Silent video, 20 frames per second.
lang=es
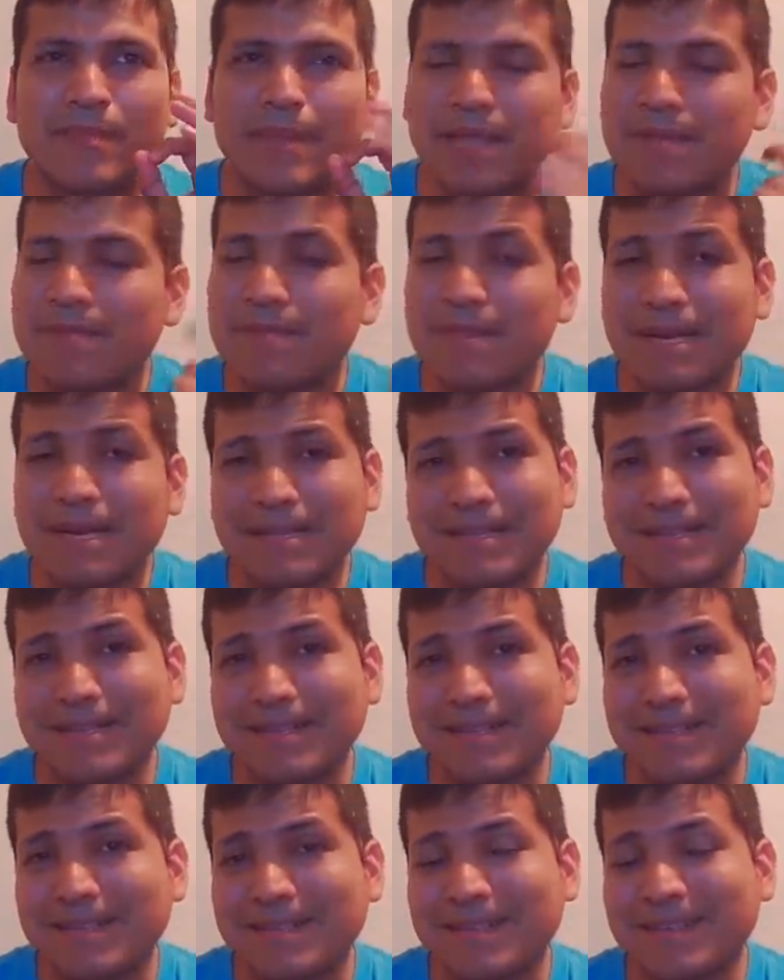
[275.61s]
Es
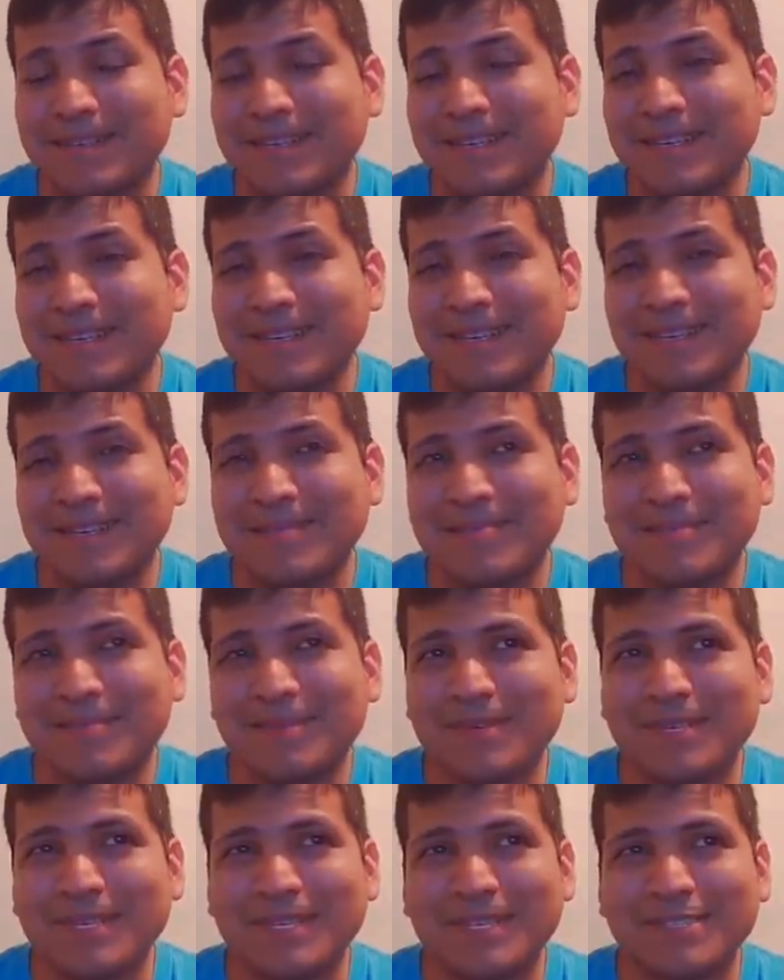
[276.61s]
mate,
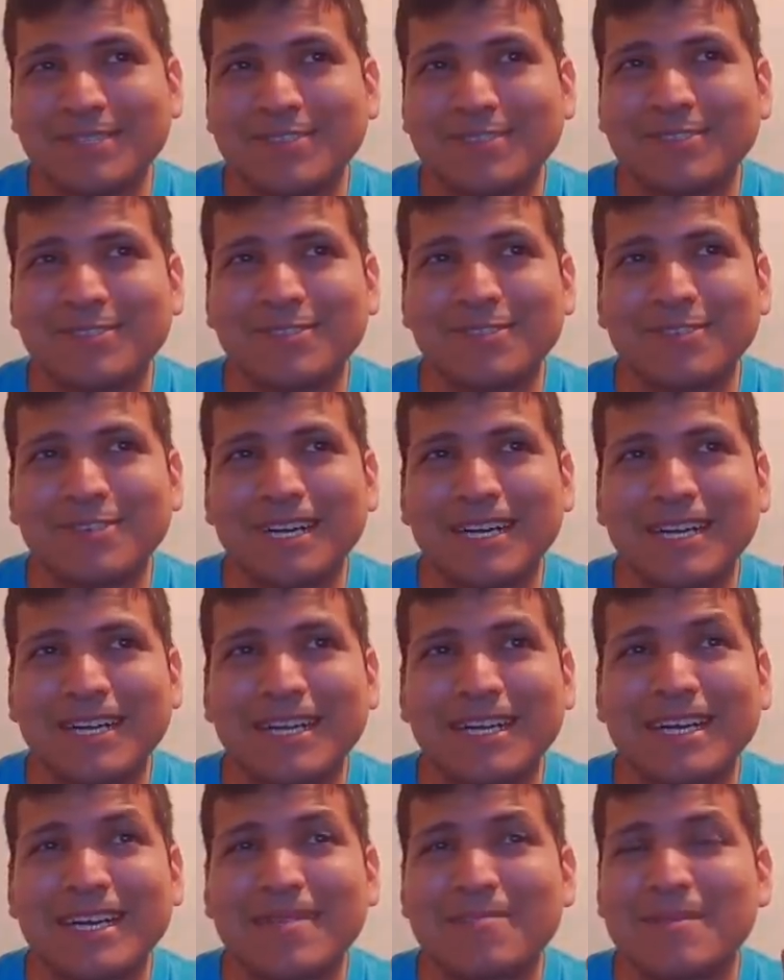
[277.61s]
porque son dos
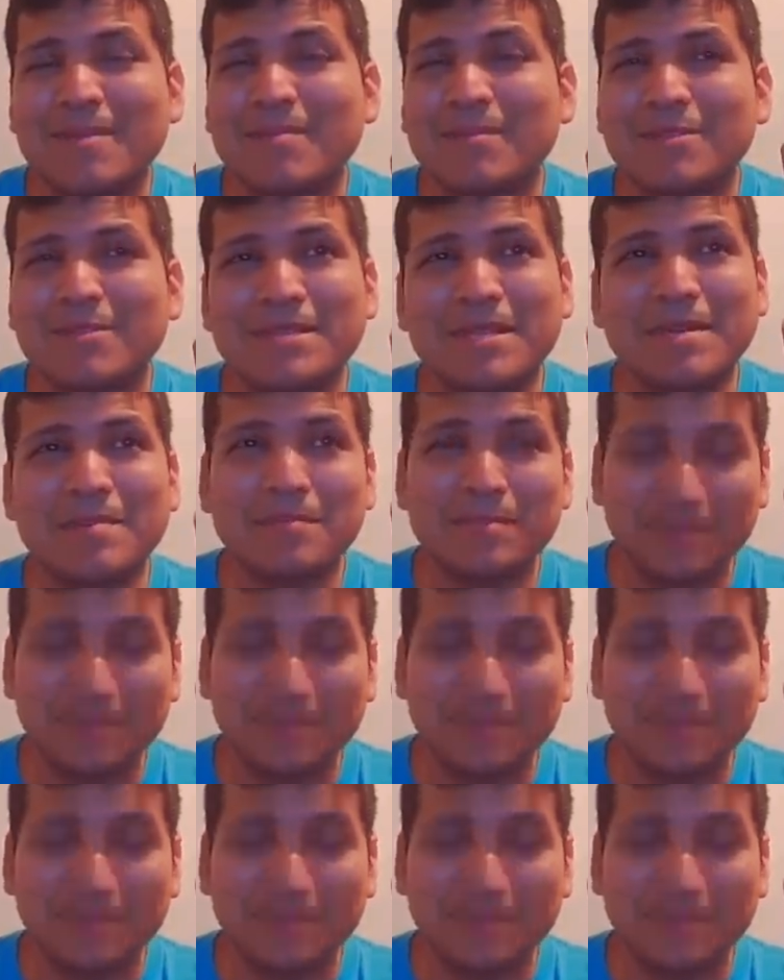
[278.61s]
jaques al mismo tiempo.